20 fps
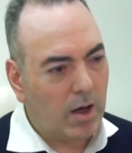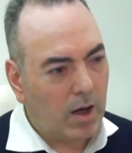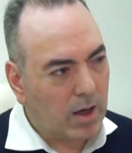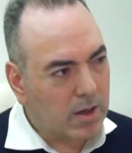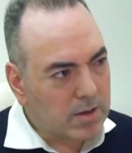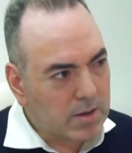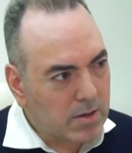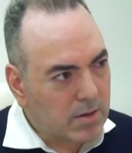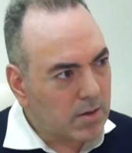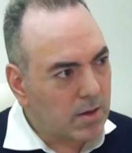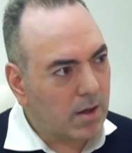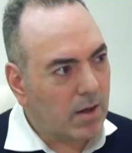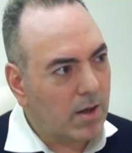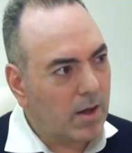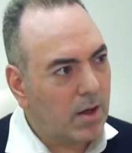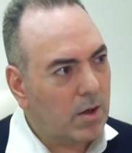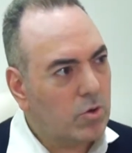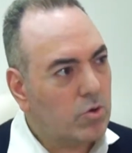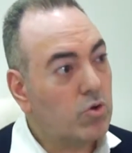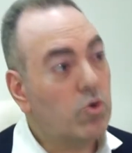Aslında
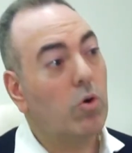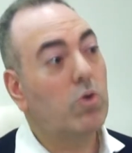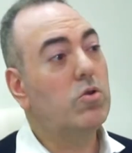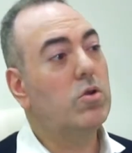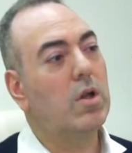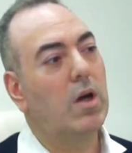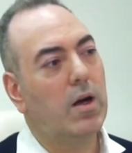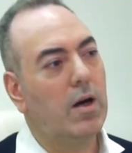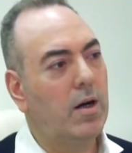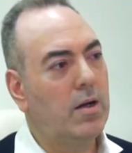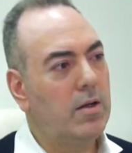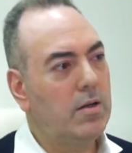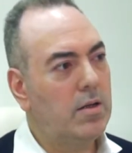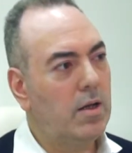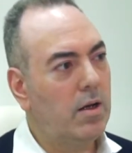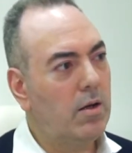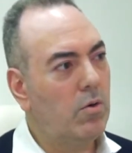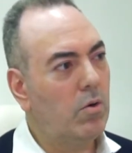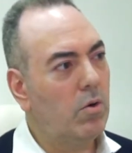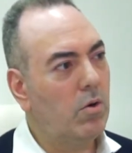çok da
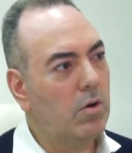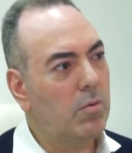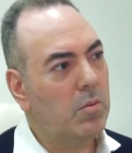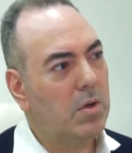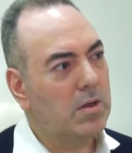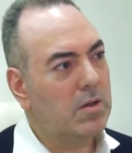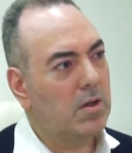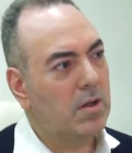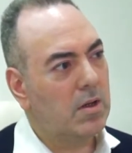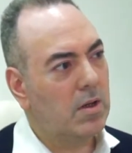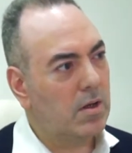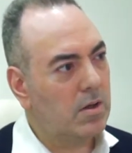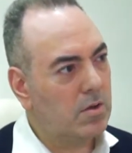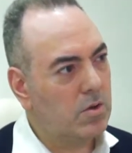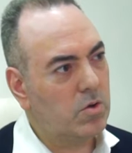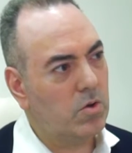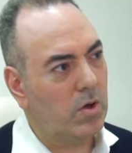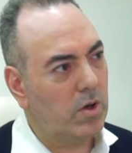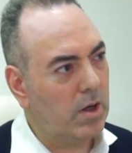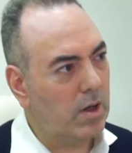kaliteli olmadıklarını
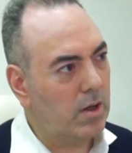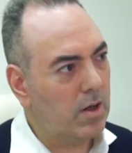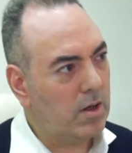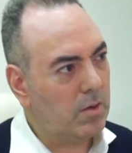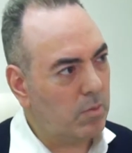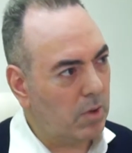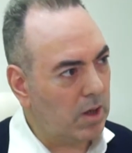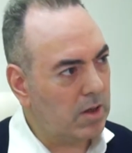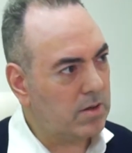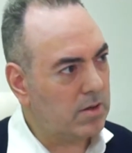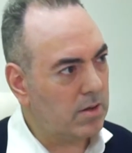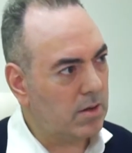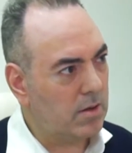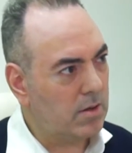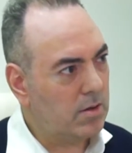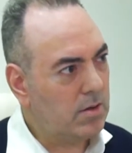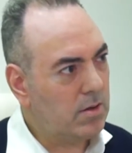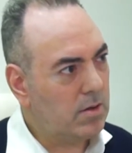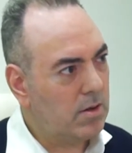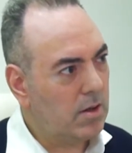söylerler
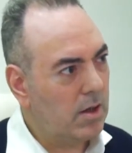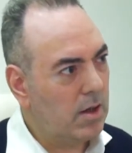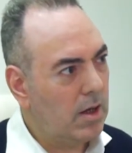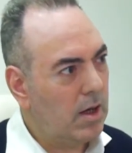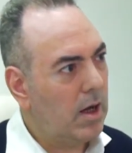bazılarının